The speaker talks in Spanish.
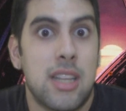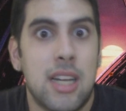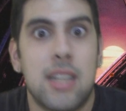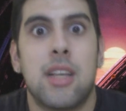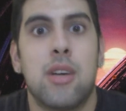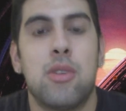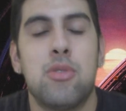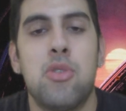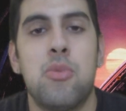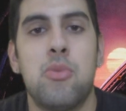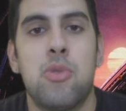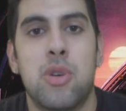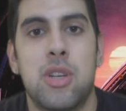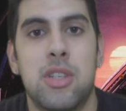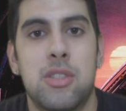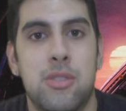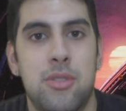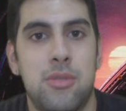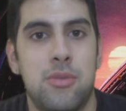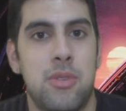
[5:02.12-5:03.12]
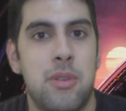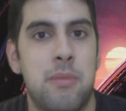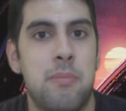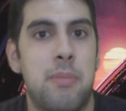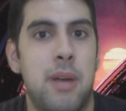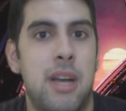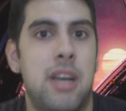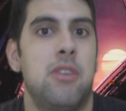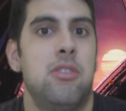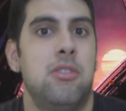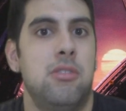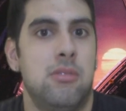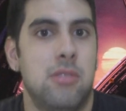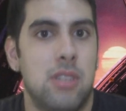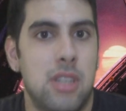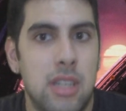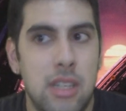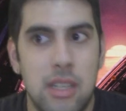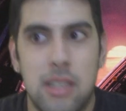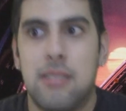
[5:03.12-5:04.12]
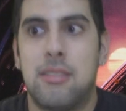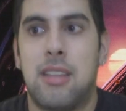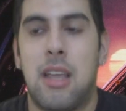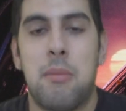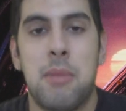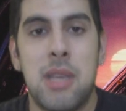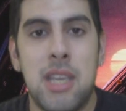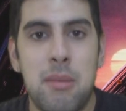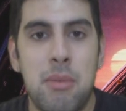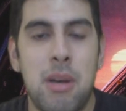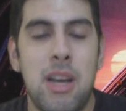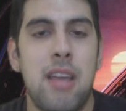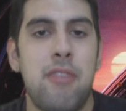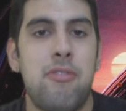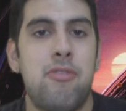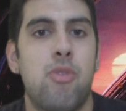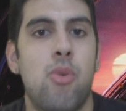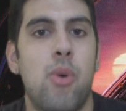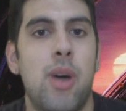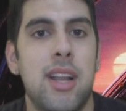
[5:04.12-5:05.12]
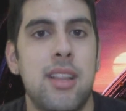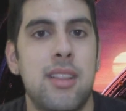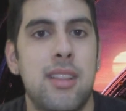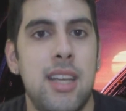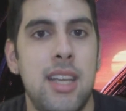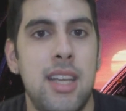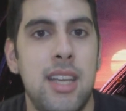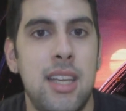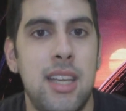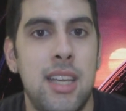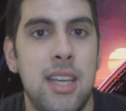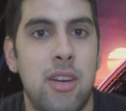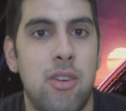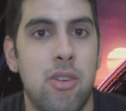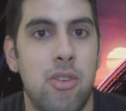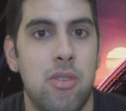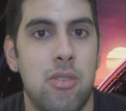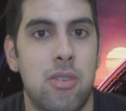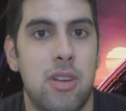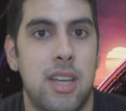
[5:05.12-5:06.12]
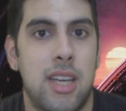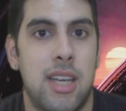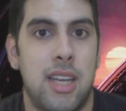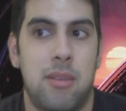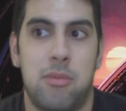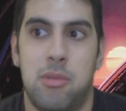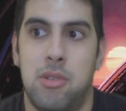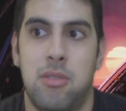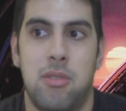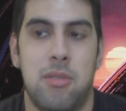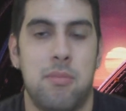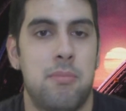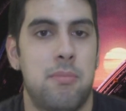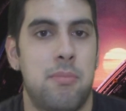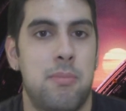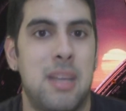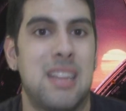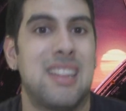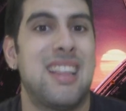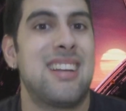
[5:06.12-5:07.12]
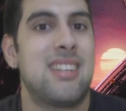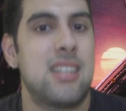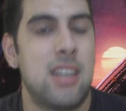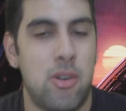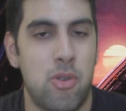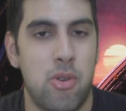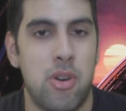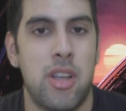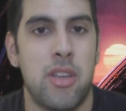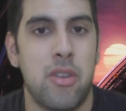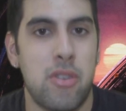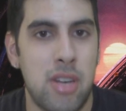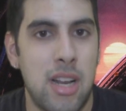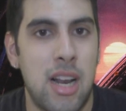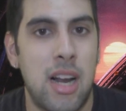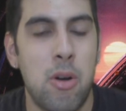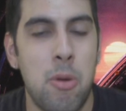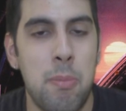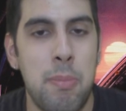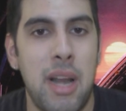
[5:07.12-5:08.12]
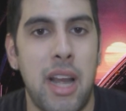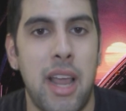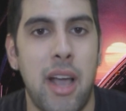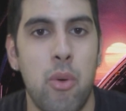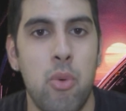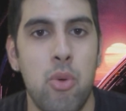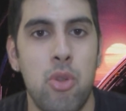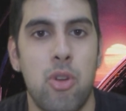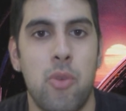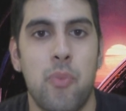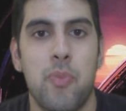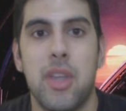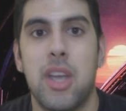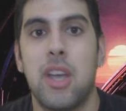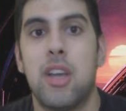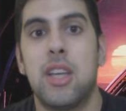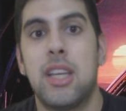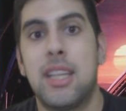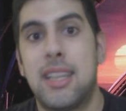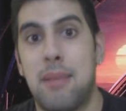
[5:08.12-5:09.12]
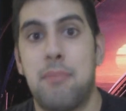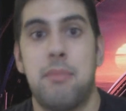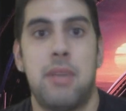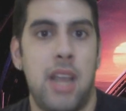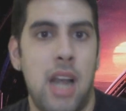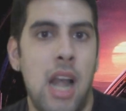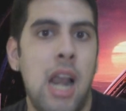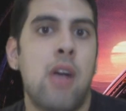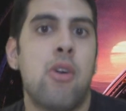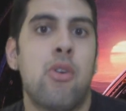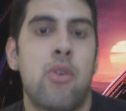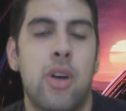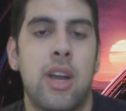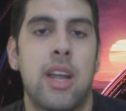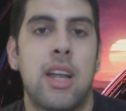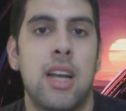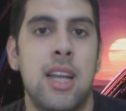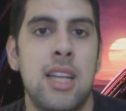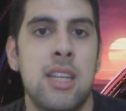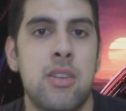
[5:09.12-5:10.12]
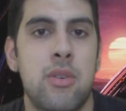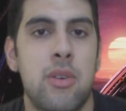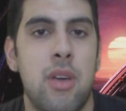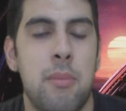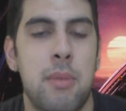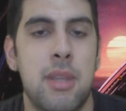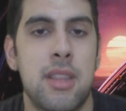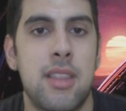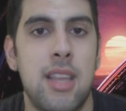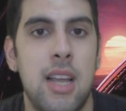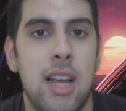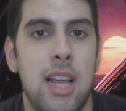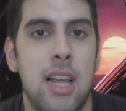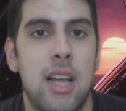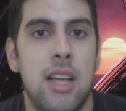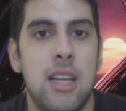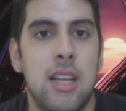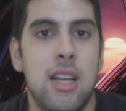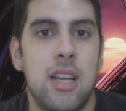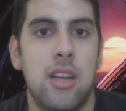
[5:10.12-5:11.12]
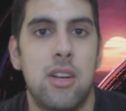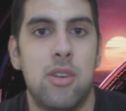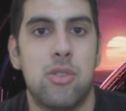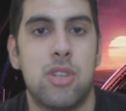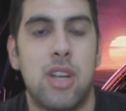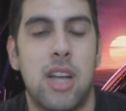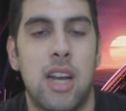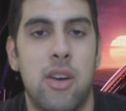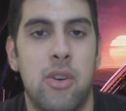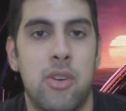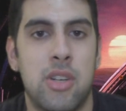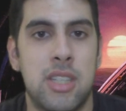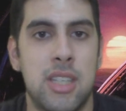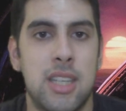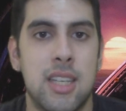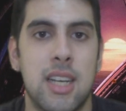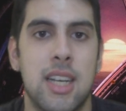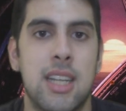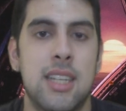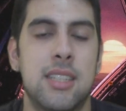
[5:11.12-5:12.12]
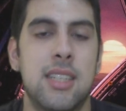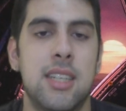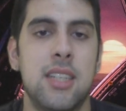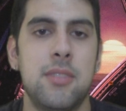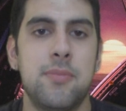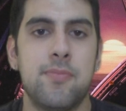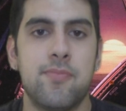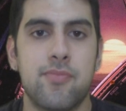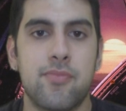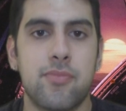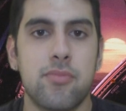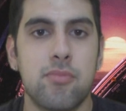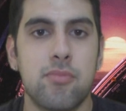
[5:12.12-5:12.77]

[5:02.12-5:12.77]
retratados como lo que son, un imperio temible, fuerte y con lo que, bueno, meterse con ellos era algo peliagudo. Y también la corona inglesa, obviamente, los galeones ingleses